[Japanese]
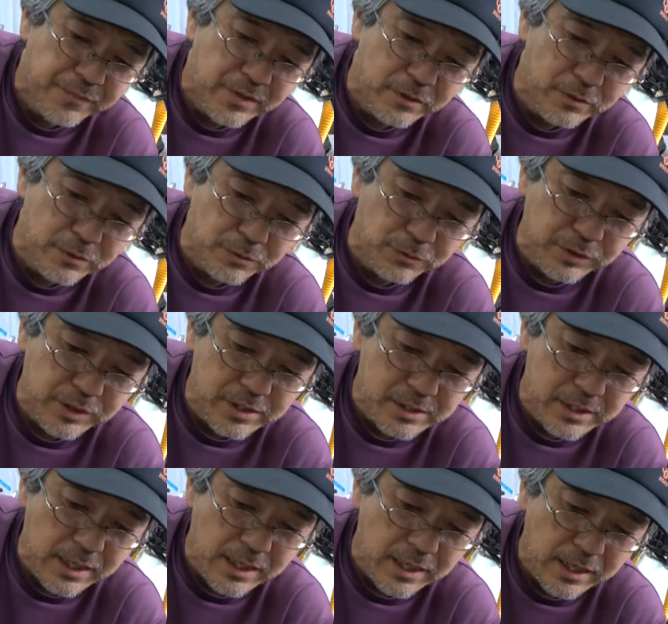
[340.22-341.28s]
いうことです
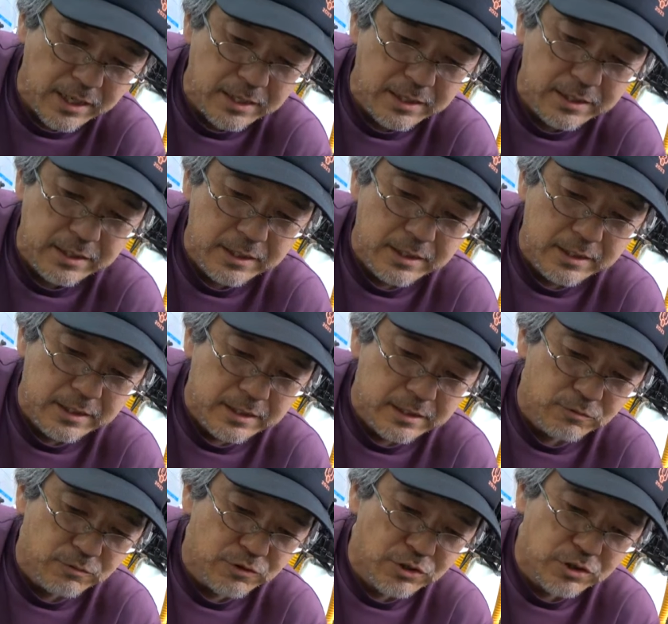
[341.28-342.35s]
ね。はい。
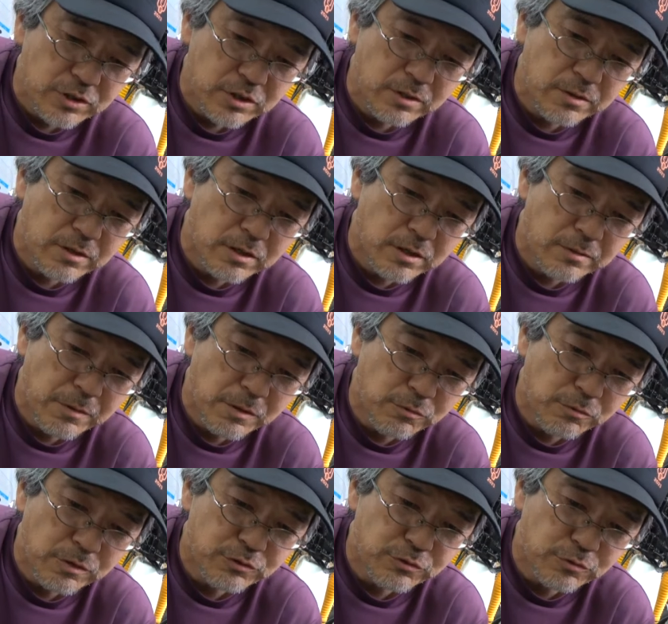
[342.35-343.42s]
そしたら、まあ
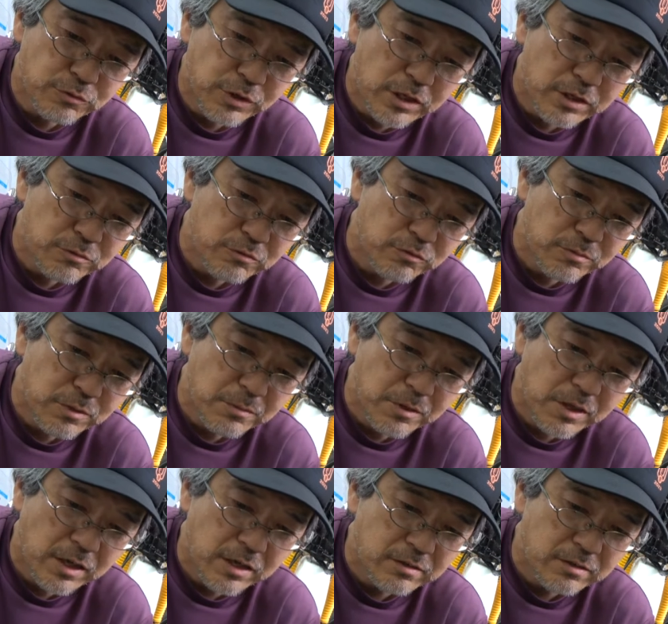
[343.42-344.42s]
これはちょっとね、そのまま